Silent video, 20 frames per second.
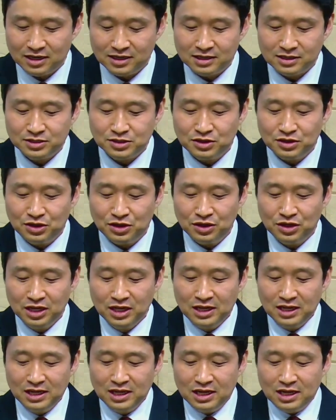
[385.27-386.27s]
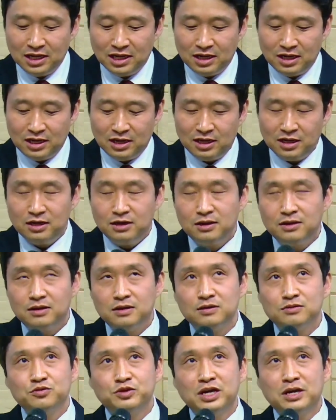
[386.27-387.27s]
그래서 어,
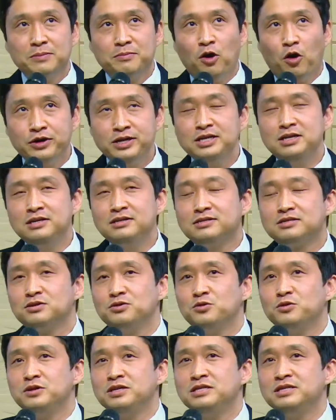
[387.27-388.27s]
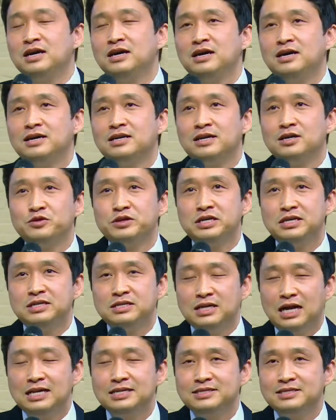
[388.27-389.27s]
우리가 머리를 들어 올린다라고
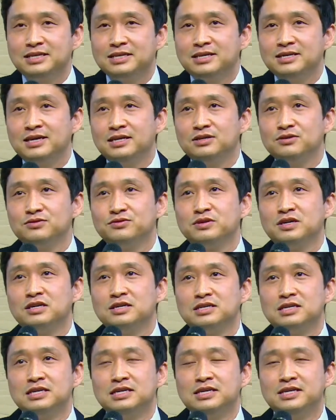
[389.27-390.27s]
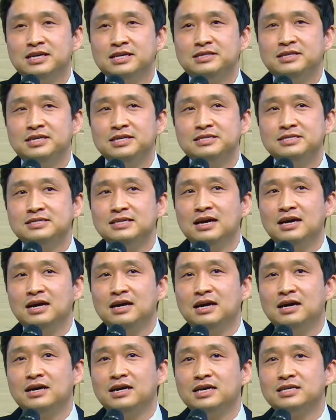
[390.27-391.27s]
할 때에 우리가 이
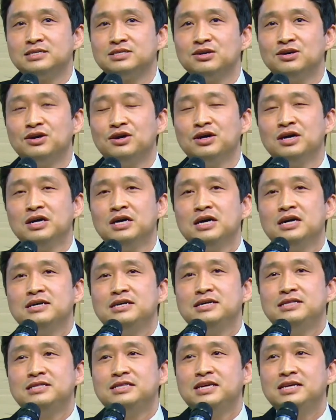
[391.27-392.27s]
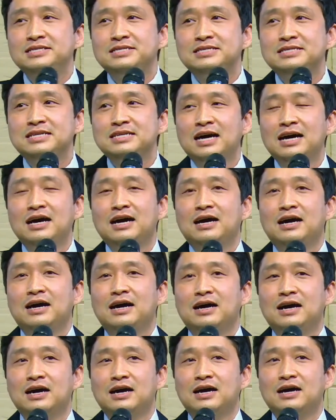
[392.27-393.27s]
키티사에서 이
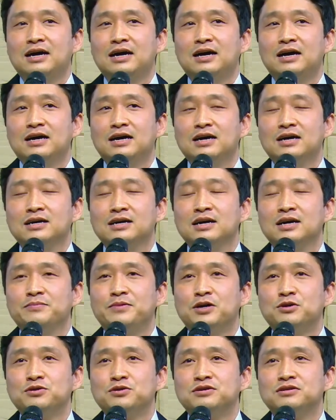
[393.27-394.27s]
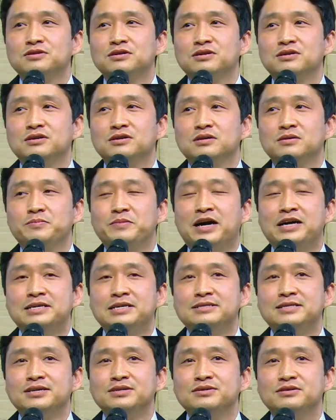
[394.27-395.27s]
티사가 바로 그
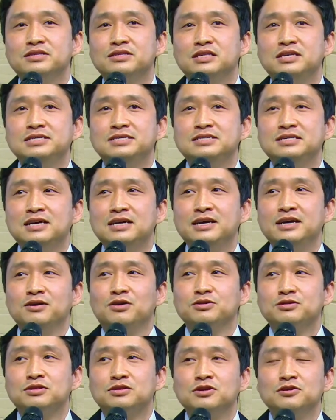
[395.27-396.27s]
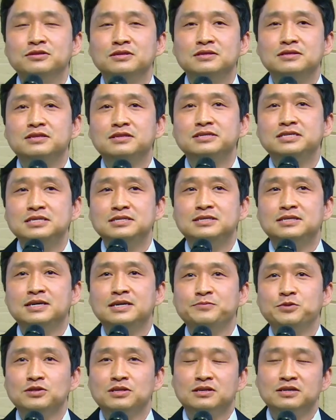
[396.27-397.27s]
말인데요. 티사의 어떤 뜻이
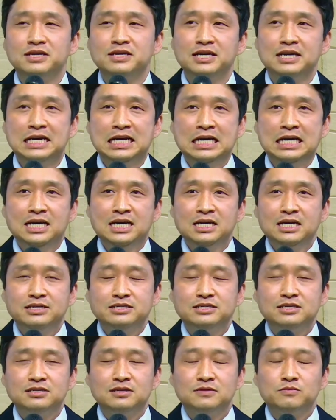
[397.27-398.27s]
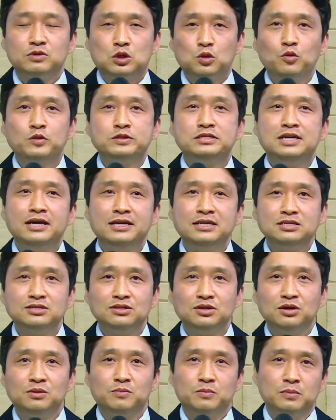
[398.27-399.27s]
있냐면 그게 이제
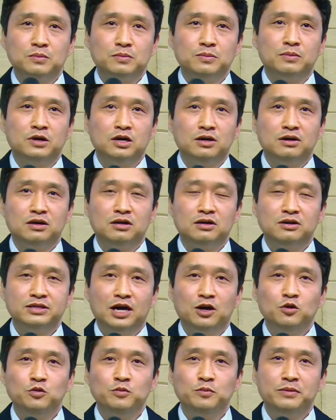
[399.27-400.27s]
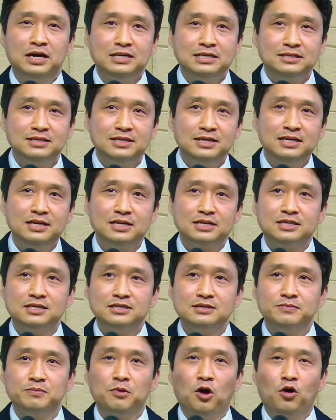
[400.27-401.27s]
동사에서 어, 나온 말인데
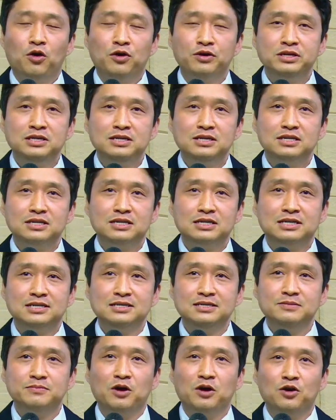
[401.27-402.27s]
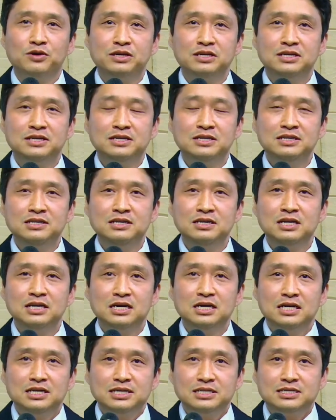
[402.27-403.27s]
그 머리 그 머리를
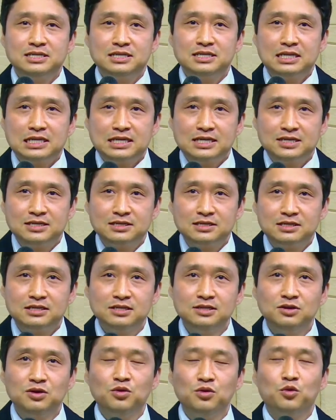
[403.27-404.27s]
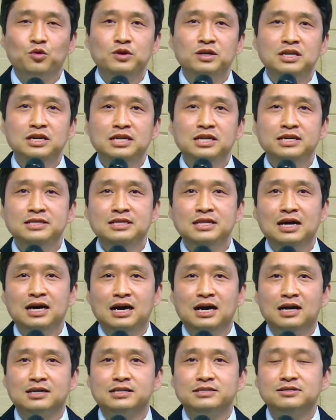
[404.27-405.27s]
이제 그 들어
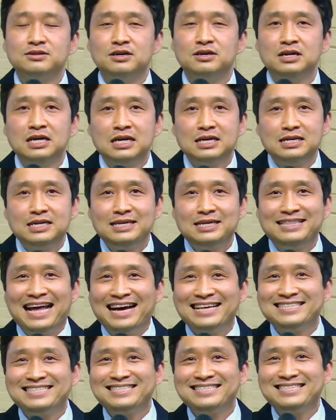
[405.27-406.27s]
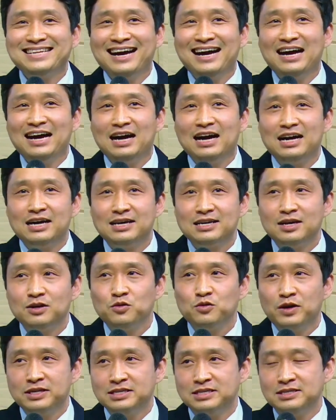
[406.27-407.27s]
올린다. 그래서 이
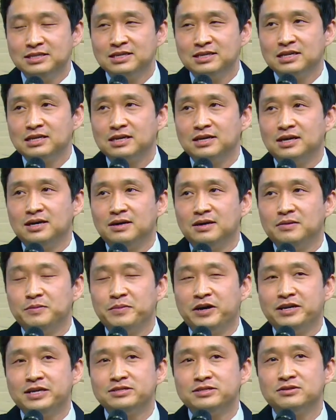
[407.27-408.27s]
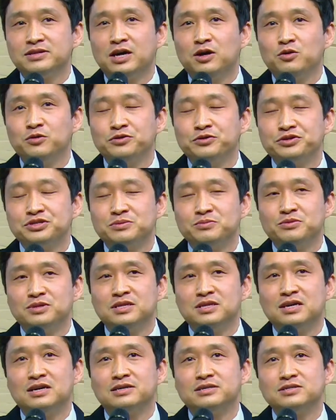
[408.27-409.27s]
나사라고 하는 아, 말에서 나온
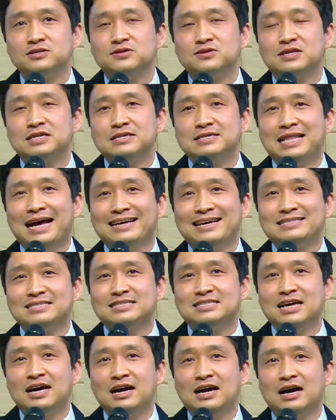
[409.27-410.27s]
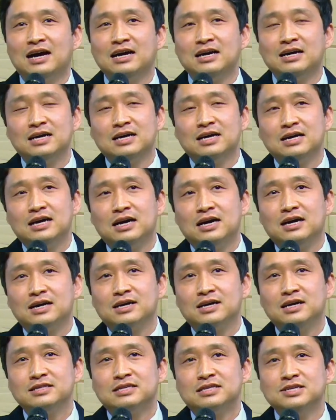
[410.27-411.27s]
것입니다. 그래서 그 나사
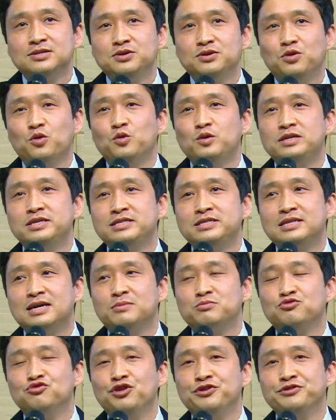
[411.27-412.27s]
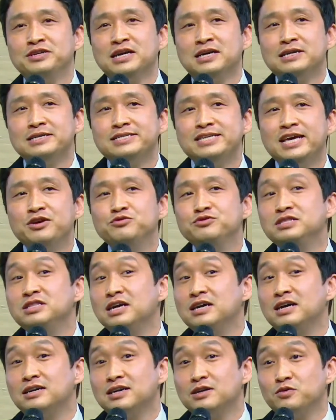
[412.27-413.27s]
아가 들어 올린다, 무언가를
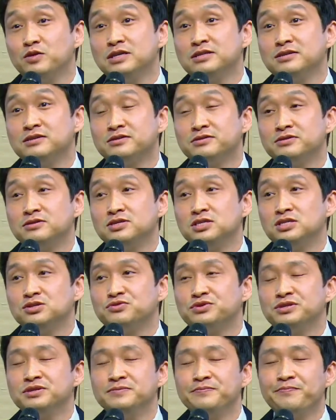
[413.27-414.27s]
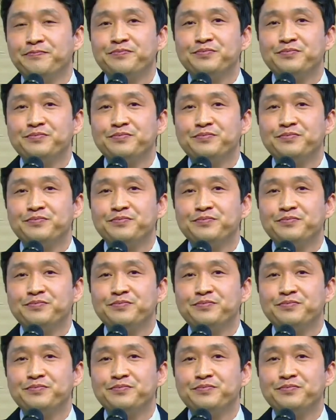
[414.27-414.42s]
세운다라고 하는 그런 뜻이고요.